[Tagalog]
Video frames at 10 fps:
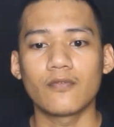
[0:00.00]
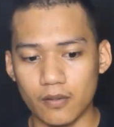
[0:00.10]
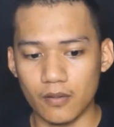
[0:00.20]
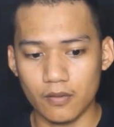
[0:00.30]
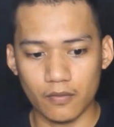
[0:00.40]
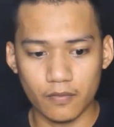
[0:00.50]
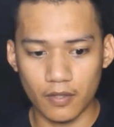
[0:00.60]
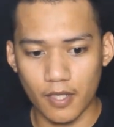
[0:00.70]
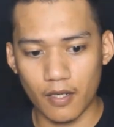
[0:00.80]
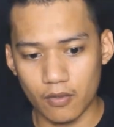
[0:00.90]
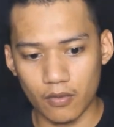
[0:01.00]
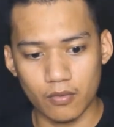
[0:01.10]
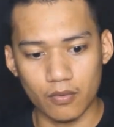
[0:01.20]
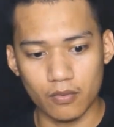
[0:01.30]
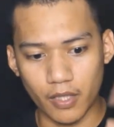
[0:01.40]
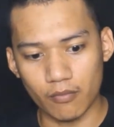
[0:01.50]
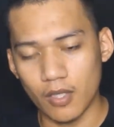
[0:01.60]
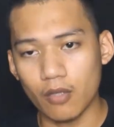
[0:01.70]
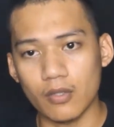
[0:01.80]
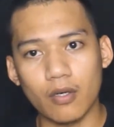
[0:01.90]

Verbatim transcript: Pero for now, bigay muna ako